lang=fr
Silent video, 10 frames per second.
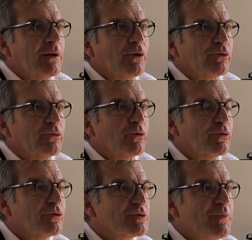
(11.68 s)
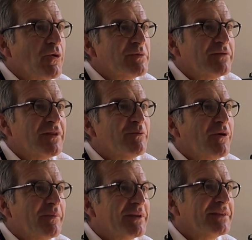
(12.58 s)
Alors, le, sport, bien
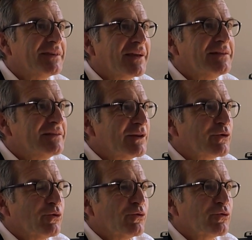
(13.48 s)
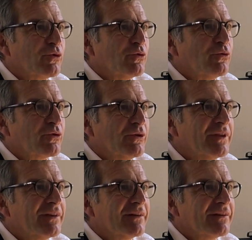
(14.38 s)
évidemment, amène des qualités que, l'on
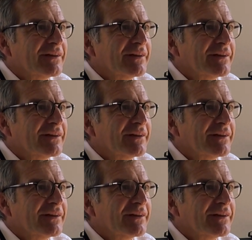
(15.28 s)
connaît, hein.